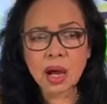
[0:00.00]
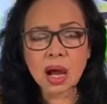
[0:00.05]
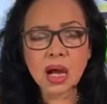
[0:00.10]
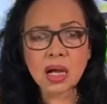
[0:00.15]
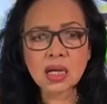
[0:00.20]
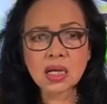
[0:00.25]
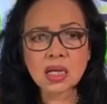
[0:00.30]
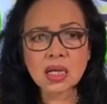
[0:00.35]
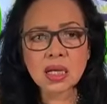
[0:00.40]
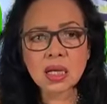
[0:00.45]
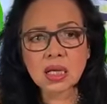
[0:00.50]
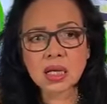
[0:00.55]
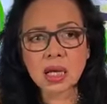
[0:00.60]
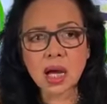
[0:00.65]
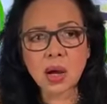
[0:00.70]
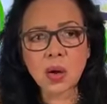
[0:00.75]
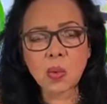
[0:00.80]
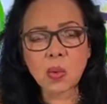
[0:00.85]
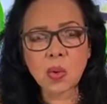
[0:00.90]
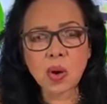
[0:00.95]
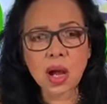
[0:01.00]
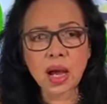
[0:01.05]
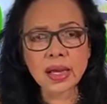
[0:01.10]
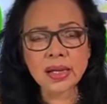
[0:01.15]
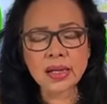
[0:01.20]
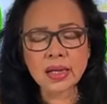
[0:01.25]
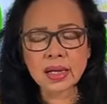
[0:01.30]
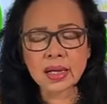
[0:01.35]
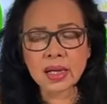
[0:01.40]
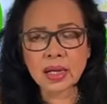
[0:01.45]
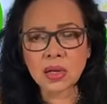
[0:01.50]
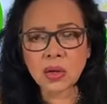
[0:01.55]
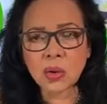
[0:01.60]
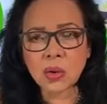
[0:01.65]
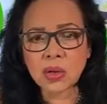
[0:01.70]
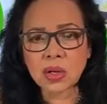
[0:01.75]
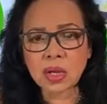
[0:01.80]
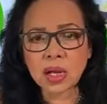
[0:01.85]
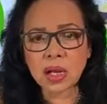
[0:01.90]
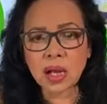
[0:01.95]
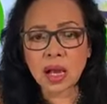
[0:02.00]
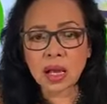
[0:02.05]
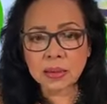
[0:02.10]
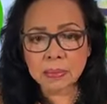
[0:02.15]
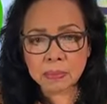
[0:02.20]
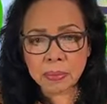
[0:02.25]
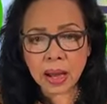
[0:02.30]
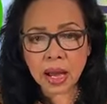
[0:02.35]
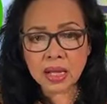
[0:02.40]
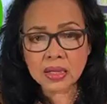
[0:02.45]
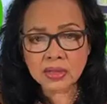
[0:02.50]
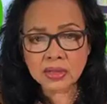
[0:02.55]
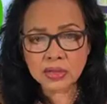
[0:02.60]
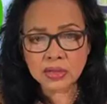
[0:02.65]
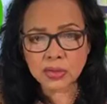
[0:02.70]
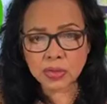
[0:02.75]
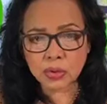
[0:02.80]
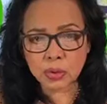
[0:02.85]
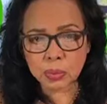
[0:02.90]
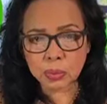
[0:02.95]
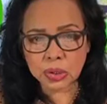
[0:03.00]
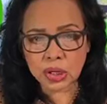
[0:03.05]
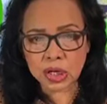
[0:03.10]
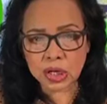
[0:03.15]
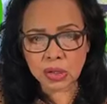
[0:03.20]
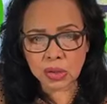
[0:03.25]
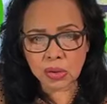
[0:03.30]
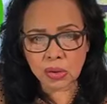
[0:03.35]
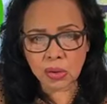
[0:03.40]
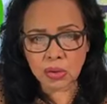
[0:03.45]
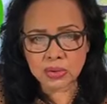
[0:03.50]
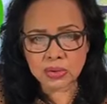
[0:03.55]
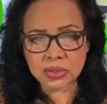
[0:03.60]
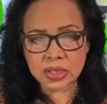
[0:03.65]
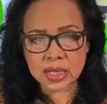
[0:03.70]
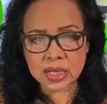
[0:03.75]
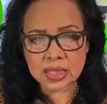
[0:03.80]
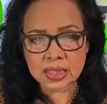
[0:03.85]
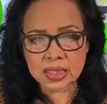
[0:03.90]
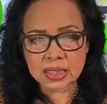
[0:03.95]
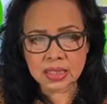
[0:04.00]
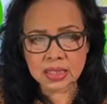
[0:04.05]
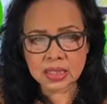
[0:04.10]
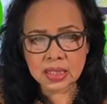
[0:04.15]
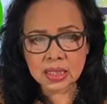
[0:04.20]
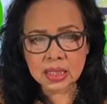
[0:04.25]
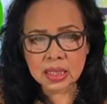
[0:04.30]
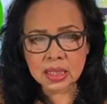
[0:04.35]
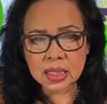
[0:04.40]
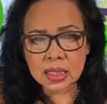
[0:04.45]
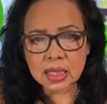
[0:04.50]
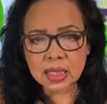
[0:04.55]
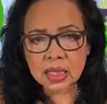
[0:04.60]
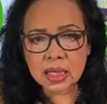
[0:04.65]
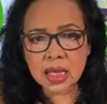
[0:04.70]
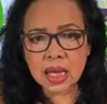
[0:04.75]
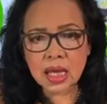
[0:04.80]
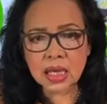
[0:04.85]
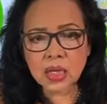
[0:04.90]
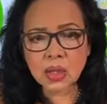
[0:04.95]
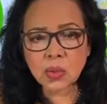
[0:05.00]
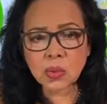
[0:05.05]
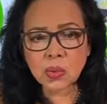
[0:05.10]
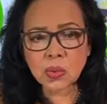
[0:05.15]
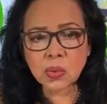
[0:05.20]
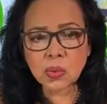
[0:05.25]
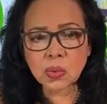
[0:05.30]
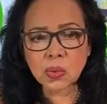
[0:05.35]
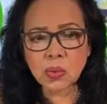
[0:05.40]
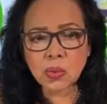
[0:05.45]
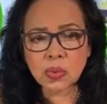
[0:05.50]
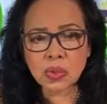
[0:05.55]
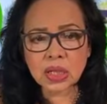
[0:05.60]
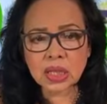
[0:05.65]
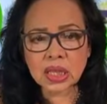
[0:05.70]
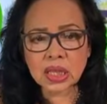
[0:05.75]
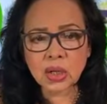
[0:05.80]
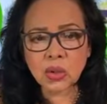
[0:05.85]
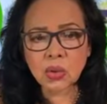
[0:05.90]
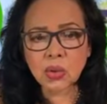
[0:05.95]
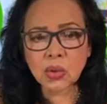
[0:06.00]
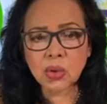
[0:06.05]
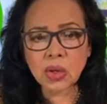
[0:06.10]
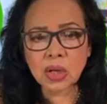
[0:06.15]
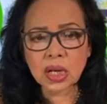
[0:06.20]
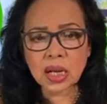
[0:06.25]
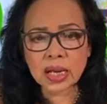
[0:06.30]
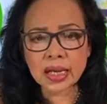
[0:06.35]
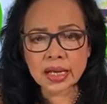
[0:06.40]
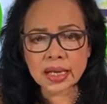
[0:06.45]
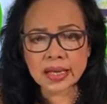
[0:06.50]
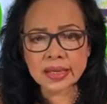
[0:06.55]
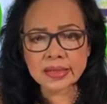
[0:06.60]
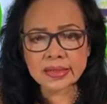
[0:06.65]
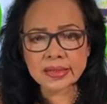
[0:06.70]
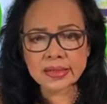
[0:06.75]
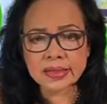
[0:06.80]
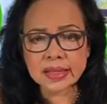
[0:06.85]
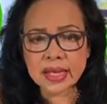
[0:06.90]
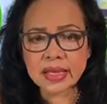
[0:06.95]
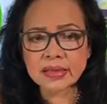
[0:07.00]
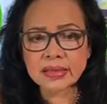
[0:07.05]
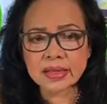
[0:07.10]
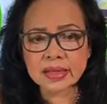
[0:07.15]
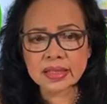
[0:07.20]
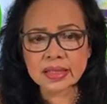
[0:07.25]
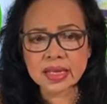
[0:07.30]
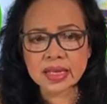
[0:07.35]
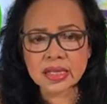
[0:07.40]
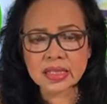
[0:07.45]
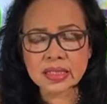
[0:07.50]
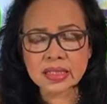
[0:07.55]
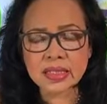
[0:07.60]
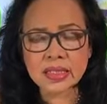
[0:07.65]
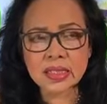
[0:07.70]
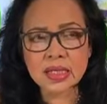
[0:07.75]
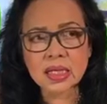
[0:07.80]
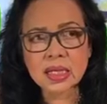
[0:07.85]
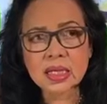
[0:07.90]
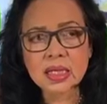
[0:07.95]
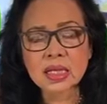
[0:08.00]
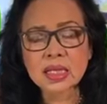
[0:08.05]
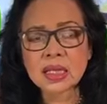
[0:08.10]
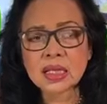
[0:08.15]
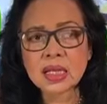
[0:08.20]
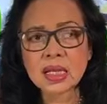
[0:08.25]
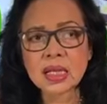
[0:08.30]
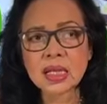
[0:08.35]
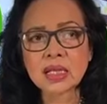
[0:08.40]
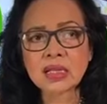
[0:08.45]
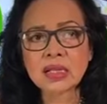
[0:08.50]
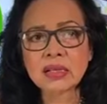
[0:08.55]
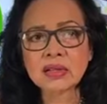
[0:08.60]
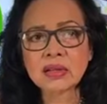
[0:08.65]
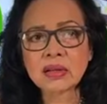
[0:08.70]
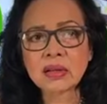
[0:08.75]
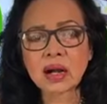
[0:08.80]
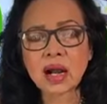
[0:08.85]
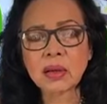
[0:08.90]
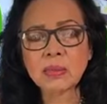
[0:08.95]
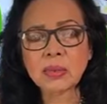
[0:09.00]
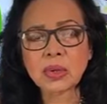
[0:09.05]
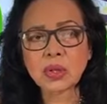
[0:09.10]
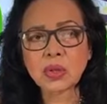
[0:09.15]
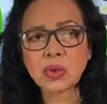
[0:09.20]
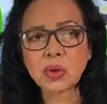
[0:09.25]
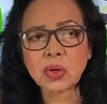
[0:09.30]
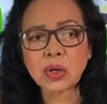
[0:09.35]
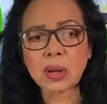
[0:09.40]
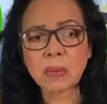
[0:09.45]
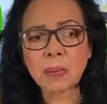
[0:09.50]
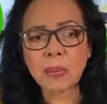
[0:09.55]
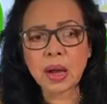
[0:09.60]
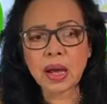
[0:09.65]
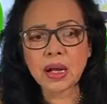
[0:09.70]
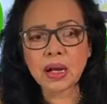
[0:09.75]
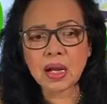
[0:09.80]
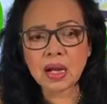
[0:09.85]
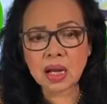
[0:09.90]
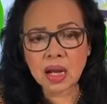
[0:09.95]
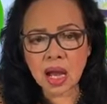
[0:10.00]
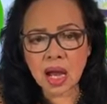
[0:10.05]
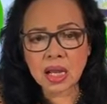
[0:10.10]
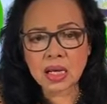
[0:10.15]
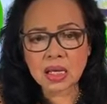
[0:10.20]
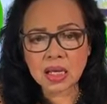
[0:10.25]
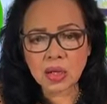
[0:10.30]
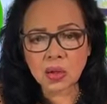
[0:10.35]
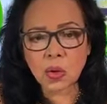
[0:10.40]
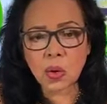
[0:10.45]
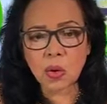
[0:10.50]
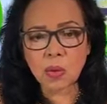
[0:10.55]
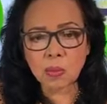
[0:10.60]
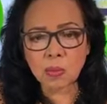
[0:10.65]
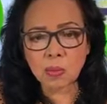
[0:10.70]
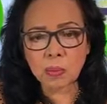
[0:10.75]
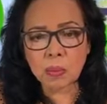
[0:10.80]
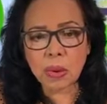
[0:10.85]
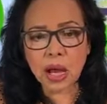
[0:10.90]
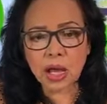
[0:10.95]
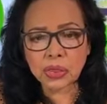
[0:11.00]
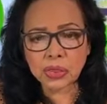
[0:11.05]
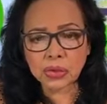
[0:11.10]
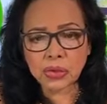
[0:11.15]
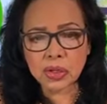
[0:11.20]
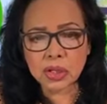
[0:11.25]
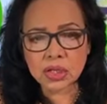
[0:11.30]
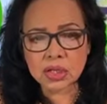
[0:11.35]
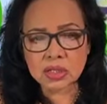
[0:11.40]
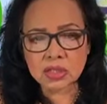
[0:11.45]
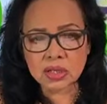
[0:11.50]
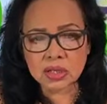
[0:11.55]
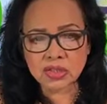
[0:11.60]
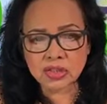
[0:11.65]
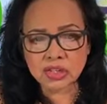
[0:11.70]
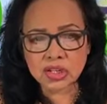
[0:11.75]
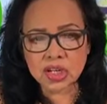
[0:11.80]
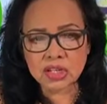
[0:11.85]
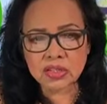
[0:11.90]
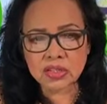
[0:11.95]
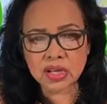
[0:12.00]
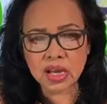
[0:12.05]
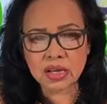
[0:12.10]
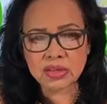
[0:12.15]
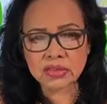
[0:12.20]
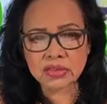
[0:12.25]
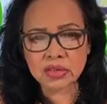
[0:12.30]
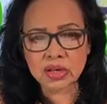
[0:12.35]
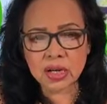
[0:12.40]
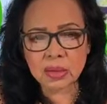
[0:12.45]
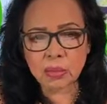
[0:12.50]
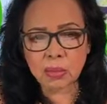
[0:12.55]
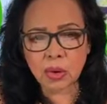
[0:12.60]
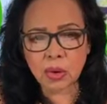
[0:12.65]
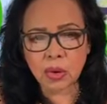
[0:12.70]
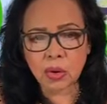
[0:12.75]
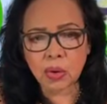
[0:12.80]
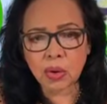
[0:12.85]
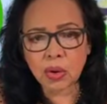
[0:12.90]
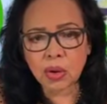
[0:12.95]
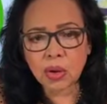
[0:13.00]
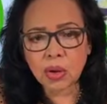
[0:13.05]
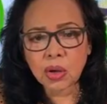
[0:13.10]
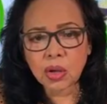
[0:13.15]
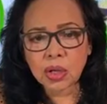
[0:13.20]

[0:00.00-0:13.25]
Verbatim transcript: Maaring ikaw ay nagkaroon ng advanced tuberculosis. Kaya yung reticulolysis densities, dinidescribe ito na parang honeycomb pattern sa chest x-ray mo.